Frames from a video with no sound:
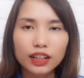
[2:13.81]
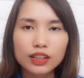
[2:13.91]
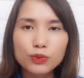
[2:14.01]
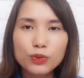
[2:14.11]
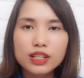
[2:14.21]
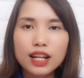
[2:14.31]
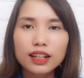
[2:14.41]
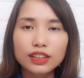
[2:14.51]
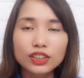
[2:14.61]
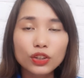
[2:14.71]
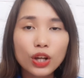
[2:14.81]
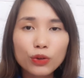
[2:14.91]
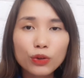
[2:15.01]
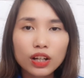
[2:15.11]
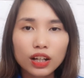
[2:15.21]
cái nguyên nhân là do
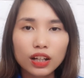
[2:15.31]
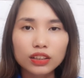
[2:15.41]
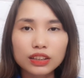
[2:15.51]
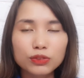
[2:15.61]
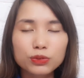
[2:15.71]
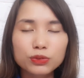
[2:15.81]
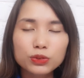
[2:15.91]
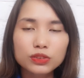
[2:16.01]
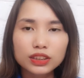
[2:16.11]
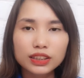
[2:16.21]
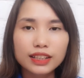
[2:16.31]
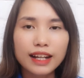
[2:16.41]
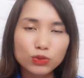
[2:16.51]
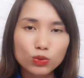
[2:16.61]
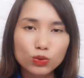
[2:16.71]
đâu à, có thể phụ nữ thì đi
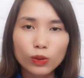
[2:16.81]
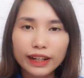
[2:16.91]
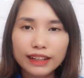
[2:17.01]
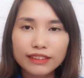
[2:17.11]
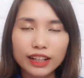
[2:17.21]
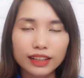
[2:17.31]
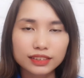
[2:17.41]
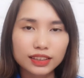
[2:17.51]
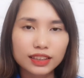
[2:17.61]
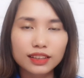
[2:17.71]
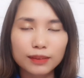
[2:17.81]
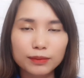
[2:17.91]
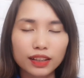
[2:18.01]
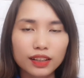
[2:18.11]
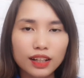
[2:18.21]
khám phụ khoa và xét
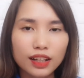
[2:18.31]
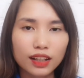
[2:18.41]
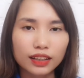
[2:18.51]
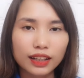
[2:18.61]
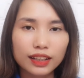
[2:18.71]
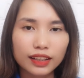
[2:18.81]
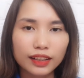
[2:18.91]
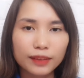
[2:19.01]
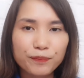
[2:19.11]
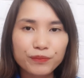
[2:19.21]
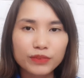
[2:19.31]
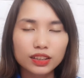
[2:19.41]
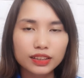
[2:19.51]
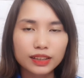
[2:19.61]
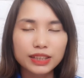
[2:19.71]
nghiệm là à, các cái
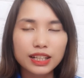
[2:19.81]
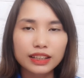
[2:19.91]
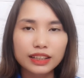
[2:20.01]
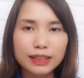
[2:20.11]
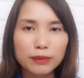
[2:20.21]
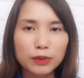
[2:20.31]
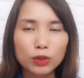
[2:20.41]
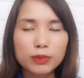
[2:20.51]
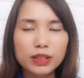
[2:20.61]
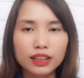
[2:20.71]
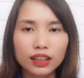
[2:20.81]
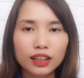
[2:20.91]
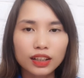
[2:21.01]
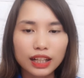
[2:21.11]
à, kiểm tra để xem là mình có bị à,